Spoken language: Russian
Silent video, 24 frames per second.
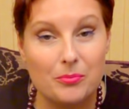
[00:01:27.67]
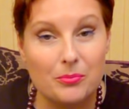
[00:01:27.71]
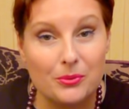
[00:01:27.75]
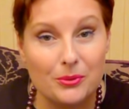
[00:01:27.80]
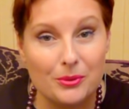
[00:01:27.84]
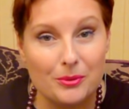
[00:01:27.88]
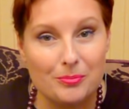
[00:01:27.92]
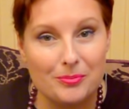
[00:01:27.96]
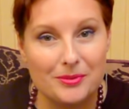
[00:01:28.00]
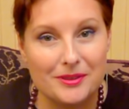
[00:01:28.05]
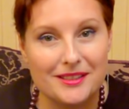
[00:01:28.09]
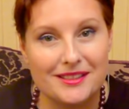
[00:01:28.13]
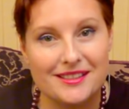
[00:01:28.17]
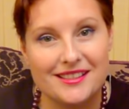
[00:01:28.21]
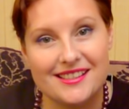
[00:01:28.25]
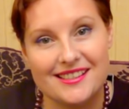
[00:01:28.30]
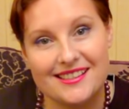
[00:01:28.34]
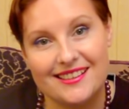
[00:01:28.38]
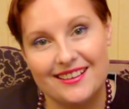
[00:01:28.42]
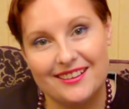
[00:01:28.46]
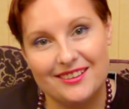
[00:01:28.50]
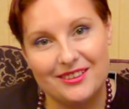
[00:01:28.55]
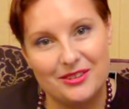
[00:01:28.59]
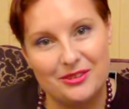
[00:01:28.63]
по
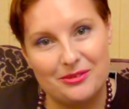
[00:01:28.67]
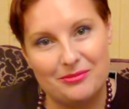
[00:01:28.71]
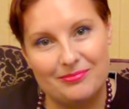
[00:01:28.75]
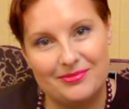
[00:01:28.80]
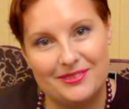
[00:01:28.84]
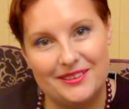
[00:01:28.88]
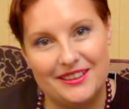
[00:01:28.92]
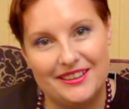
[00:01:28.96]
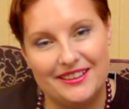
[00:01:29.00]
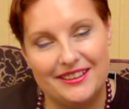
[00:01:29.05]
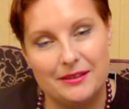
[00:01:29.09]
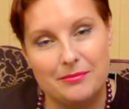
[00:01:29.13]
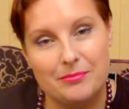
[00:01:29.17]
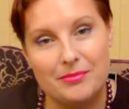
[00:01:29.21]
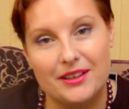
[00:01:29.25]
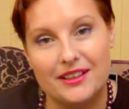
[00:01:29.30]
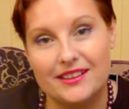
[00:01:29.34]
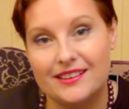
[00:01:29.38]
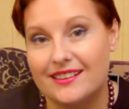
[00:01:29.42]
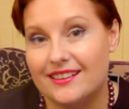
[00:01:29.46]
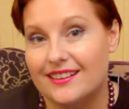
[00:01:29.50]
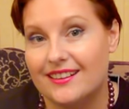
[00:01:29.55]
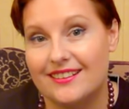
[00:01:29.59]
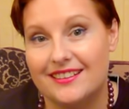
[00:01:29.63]
50 рублей.
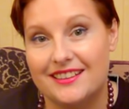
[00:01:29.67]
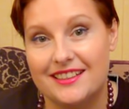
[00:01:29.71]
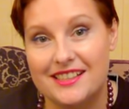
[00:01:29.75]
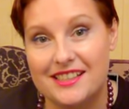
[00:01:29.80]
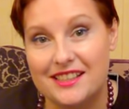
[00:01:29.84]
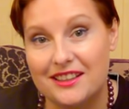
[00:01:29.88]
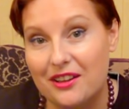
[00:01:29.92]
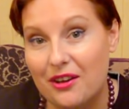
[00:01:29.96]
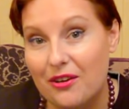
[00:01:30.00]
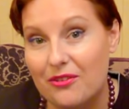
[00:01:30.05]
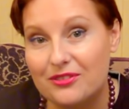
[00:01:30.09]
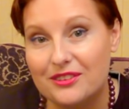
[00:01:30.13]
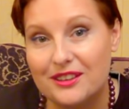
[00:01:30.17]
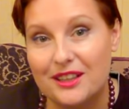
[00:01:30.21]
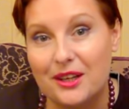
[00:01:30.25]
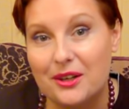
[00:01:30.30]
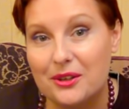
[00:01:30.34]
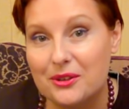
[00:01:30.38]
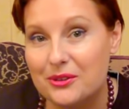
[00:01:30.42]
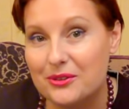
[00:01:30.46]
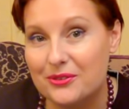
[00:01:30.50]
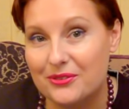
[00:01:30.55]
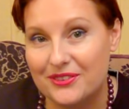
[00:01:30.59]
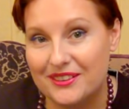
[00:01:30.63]
Ребята, я нашла
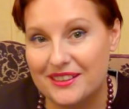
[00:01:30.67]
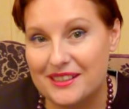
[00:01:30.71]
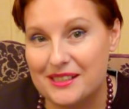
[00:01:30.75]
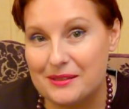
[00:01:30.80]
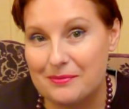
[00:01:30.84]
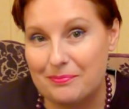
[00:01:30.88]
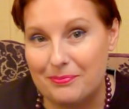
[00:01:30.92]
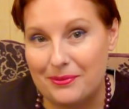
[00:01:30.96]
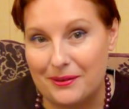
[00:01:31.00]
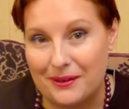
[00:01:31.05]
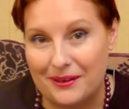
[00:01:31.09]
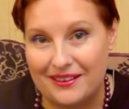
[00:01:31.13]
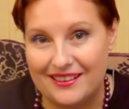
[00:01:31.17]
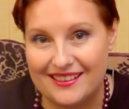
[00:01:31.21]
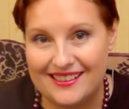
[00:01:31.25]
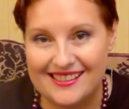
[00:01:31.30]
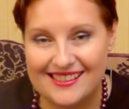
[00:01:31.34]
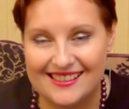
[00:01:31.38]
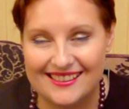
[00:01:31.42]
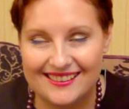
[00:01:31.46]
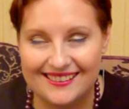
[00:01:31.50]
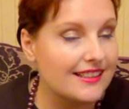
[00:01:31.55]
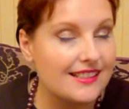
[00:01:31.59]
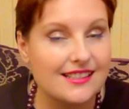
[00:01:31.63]
второй фикс-прайс.
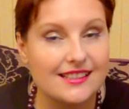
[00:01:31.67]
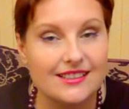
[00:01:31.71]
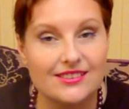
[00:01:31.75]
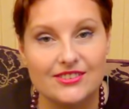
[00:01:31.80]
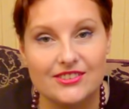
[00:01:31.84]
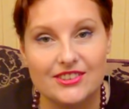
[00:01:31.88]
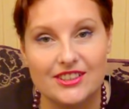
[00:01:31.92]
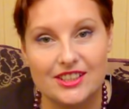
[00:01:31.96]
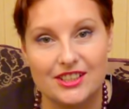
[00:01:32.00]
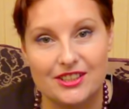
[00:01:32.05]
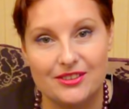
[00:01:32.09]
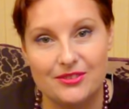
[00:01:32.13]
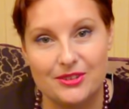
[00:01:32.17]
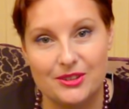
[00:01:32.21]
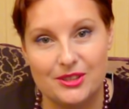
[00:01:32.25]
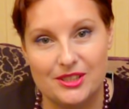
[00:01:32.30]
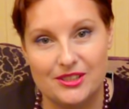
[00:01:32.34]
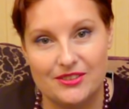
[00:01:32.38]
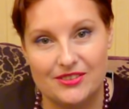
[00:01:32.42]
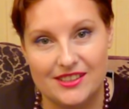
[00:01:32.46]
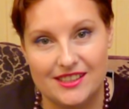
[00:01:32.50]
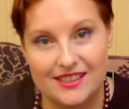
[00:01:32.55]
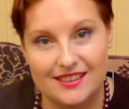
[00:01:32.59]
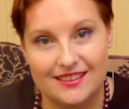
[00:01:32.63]
Если вы
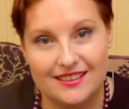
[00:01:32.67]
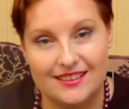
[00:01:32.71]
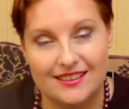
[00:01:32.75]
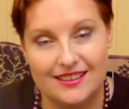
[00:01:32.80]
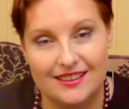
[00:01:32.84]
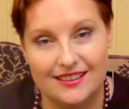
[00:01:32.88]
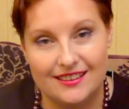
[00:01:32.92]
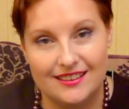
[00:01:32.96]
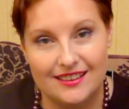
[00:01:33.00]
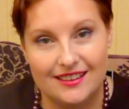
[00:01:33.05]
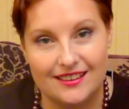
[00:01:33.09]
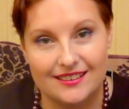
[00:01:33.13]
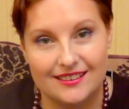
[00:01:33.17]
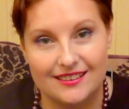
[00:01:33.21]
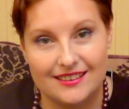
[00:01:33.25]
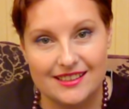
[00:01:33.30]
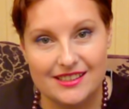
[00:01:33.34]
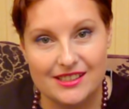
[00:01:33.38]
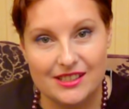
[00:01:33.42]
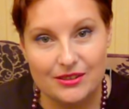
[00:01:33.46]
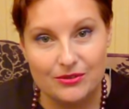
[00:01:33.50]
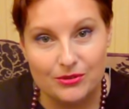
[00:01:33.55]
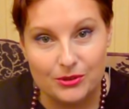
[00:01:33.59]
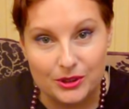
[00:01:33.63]
живете в тех городах,
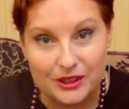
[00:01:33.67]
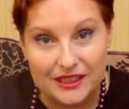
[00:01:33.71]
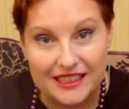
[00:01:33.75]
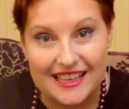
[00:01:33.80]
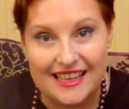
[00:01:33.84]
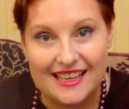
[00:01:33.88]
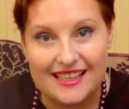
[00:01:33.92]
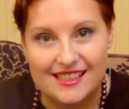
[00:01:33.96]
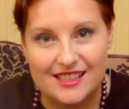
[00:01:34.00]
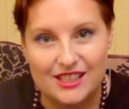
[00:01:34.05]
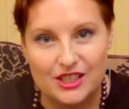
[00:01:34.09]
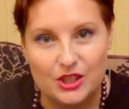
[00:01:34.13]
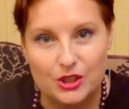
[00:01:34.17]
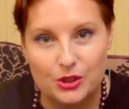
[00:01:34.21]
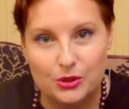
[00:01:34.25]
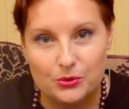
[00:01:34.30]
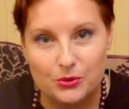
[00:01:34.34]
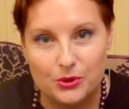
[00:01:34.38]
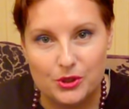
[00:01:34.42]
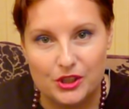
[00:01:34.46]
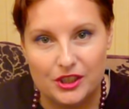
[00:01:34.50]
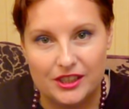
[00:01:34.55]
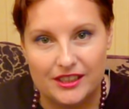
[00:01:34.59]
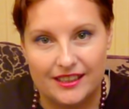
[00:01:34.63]
где вот эти
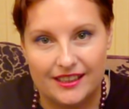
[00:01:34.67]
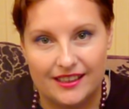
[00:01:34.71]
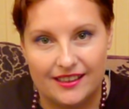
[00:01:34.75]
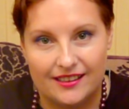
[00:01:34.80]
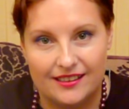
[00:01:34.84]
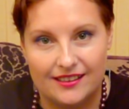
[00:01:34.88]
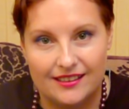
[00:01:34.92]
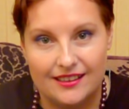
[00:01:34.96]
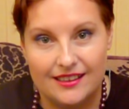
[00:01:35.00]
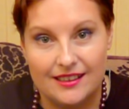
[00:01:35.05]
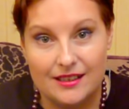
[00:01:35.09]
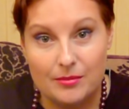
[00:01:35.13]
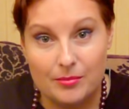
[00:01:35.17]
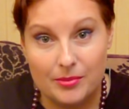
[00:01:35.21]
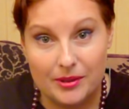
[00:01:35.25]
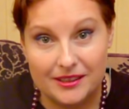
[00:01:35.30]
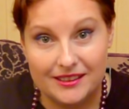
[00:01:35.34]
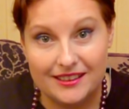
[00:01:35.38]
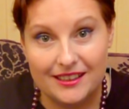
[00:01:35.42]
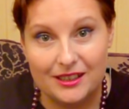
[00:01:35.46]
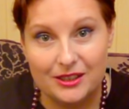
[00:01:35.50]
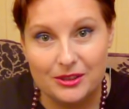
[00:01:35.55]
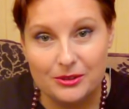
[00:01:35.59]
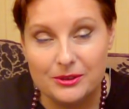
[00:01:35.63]
штучки
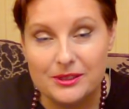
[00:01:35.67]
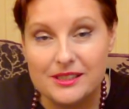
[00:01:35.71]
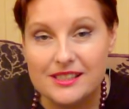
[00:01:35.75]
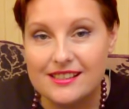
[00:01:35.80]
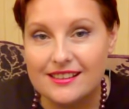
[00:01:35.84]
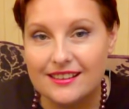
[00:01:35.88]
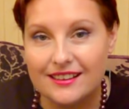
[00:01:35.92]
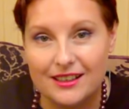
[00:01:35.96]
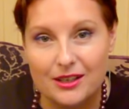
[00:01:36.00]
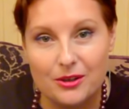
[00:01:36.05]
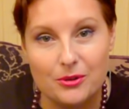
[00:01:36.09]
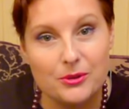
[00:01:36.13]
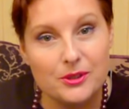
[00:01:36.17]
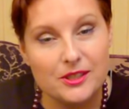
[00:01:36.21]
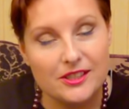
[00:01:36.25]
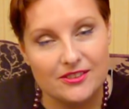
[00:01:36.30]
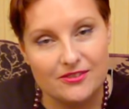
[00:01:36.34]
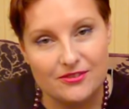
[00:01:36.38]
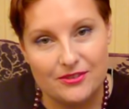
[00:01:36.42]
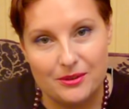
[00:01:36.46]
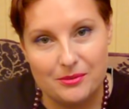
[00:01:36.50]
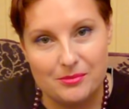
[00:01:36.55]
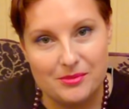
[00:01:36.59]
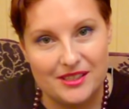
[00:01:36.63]
продаются, я
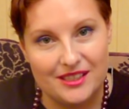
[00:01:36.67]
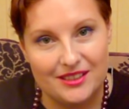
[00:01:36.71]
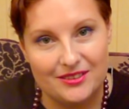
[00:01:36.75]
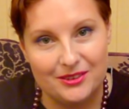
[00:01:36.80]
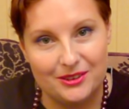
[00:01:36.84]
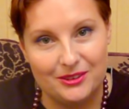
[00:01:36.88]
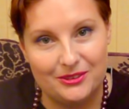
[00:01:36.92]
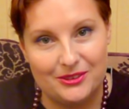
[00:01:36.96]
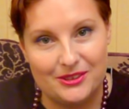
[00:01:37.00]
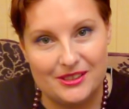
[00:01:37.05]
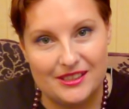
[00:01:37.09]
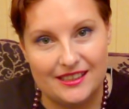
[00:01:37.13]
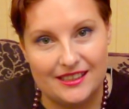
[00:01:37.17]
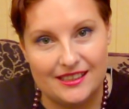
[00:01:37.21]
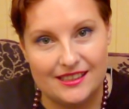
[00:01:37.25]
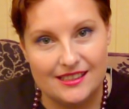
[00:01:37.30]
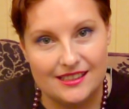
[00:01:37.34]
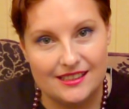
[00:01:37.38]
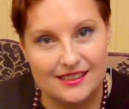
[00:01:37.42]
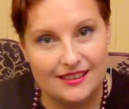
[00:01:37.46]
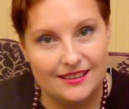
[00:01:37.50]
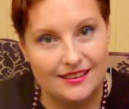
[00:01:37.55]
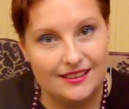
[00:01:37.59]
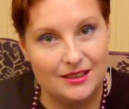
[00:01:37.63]
очень вам советую
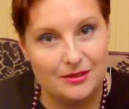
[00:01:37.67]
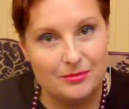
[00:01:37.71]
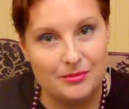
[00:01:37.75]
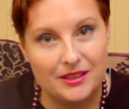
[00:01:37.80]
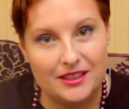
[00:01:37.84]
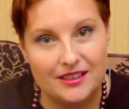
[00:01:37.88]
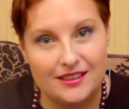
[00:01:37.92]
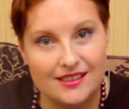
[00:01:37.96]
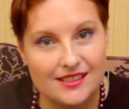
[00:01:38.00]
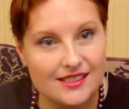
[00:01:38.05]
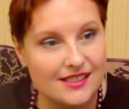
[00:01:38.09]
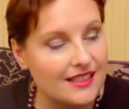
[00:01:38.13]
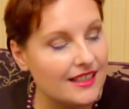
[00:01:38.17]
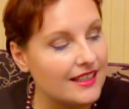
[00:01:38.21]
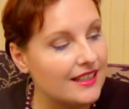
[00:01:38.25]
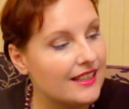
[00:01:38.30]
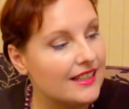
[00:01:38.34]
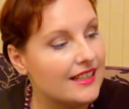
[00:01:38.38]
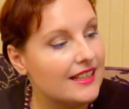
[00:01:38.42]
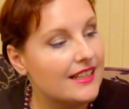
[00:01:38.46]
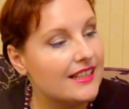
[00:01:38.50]
зайти. И там гораздо